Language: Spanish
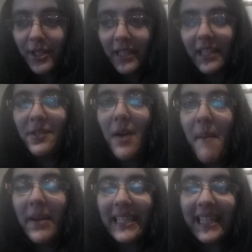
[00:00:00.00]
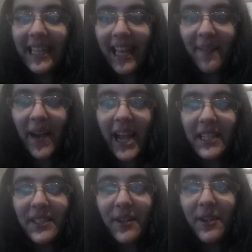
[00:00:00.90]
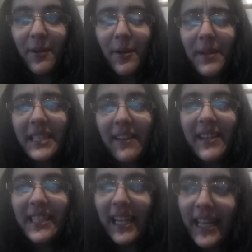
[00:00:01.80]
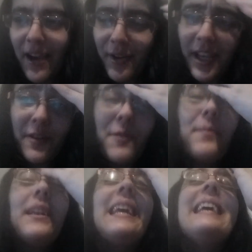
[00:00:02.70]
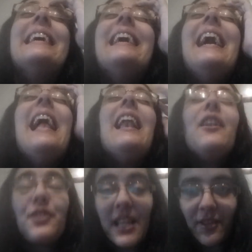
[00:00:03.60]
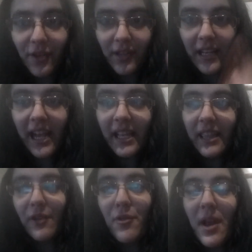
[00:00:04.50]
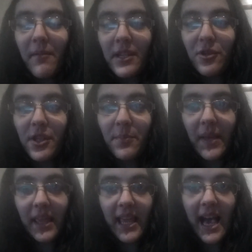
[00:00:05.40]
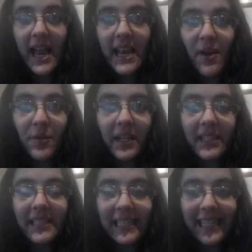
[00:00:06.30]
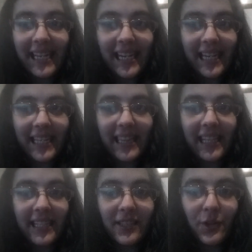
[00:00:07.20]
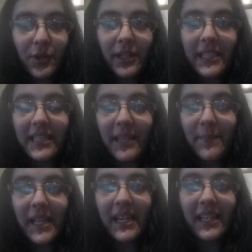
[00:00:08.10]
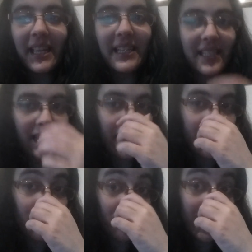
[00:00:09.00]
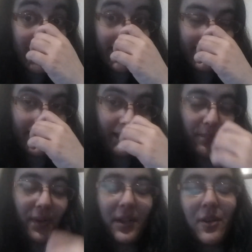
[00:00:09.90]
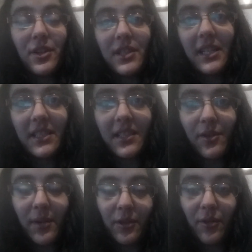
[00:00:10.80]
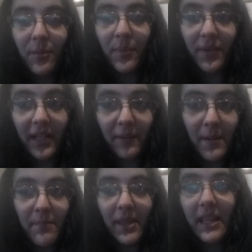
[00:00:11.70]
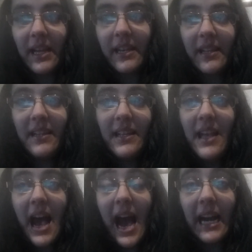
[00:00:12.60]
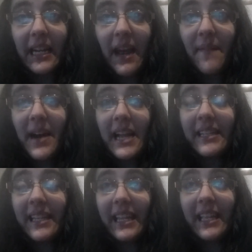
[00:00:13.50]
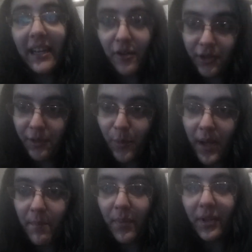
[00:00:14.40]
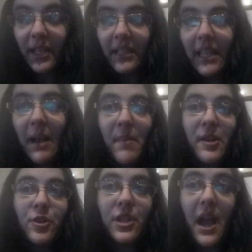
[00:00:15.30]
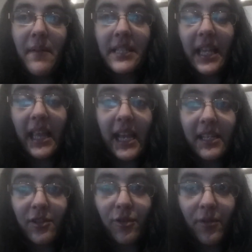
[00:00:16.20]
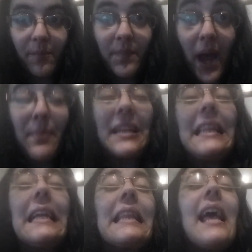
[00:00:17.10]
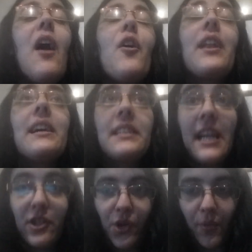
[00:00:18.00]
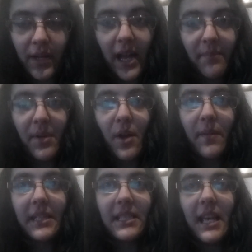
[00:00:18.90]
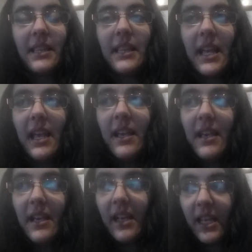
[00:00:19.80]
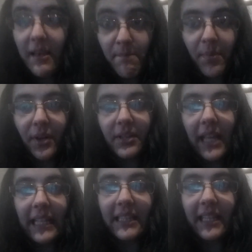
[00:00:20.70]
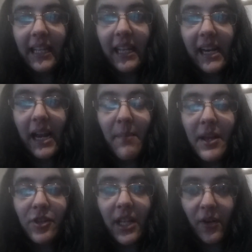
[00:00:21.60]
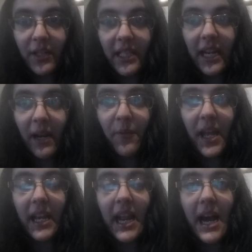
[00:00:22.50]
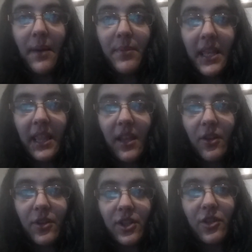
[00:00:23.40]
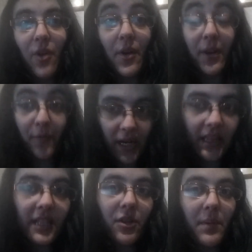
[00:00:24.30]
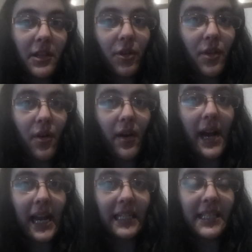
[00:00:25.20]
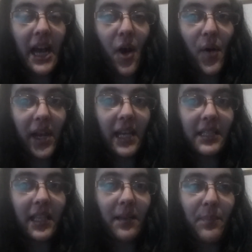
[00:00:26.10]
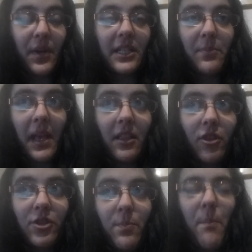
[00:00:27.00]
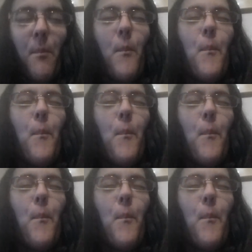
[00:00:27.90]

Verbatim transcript: cositas guapas, ¿qué tal va eso? Como bien sabéis, no, Naoki Lo siento, tenía que hacer un aviso especial, aunque sea haciendo esta mierda desde el celular y ese tipo de cosas, sobre todo porque iba a empezar a grabar y creo que es muy importante al menos que avise de esto. A partir de ahora se ha hecho un cambio bastante importante, al menos en lo que se refiere a vídeos, con referente sobre todo al yaoi y este tipo de aspectos,